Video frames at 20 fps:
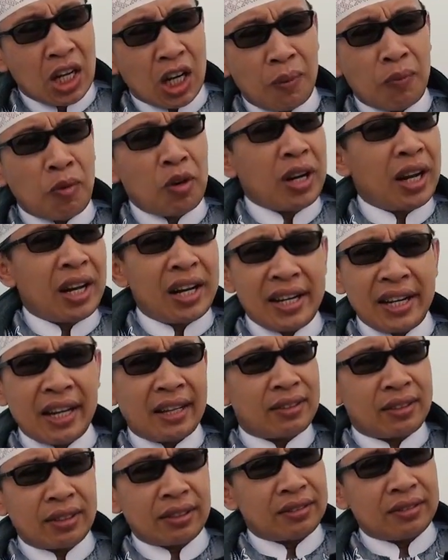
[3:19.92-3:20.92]
Kemudian
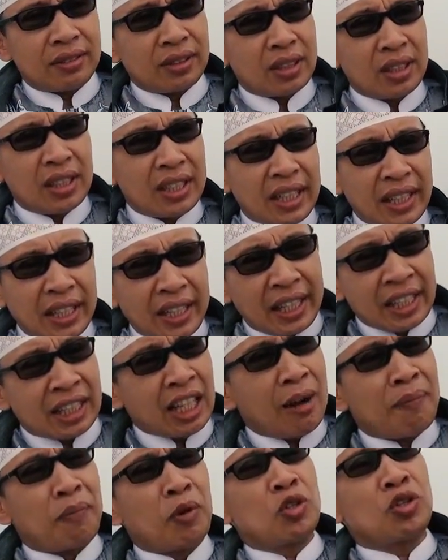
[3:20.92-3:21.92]
lihat,
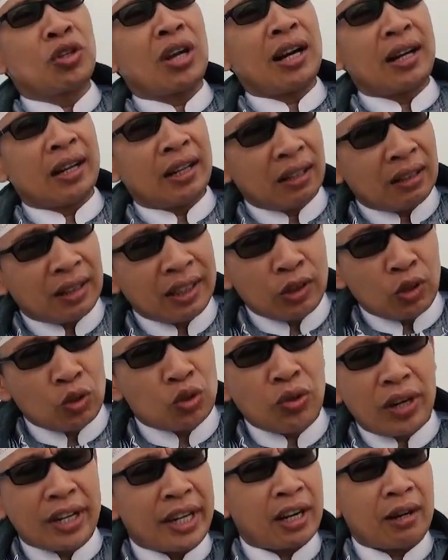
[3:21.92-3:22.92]
kita pun juga ngerti
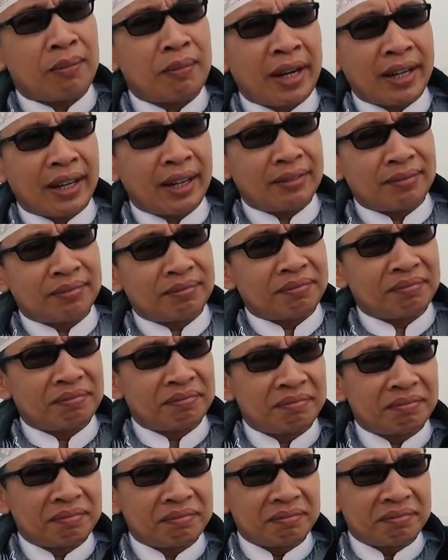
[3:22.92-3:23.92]
tujuannya kemana.
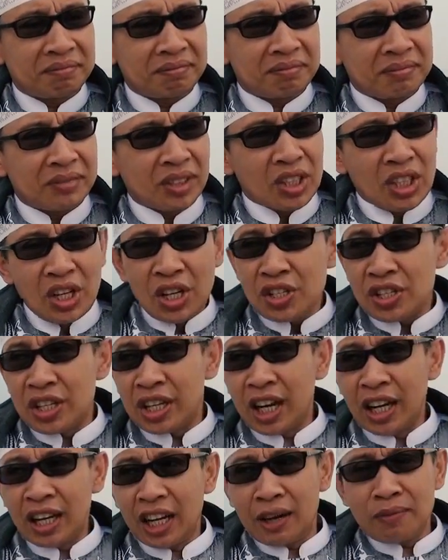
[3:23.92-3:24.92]

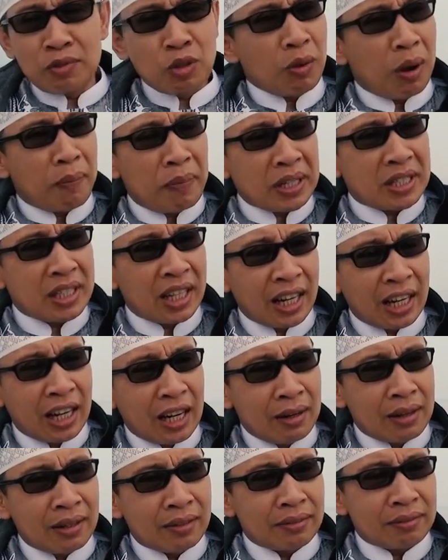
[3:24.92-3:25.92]
Sehingga dalam sebuah
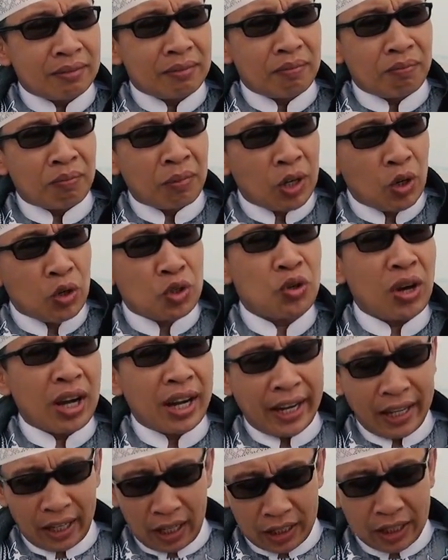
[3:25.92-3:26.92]
perjalanan menuju
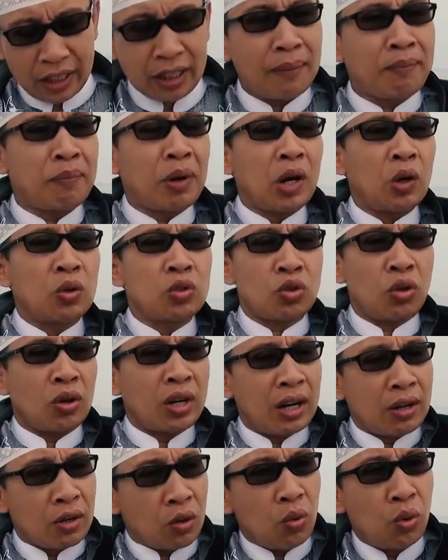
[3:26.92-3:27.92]
akhirat kita perlu
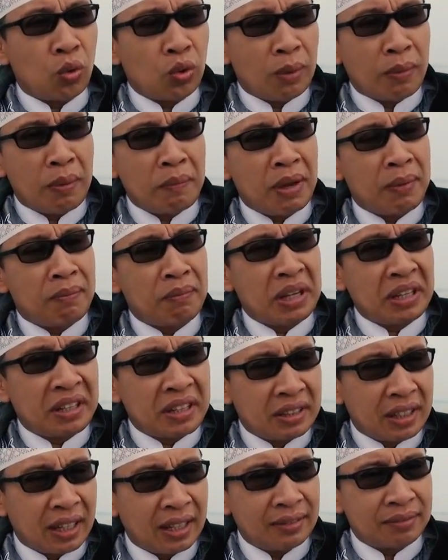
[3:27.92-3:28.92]
seorang guru yang membimbing
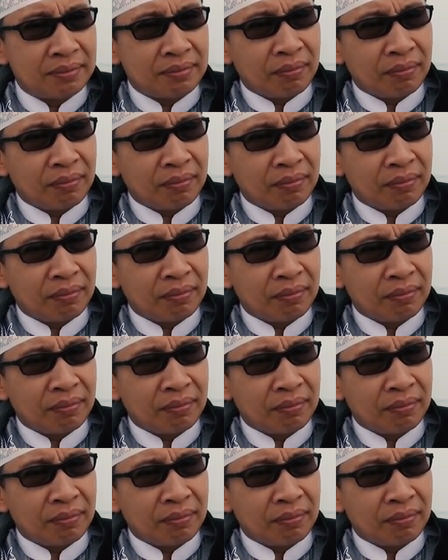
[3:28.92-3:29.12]
kita.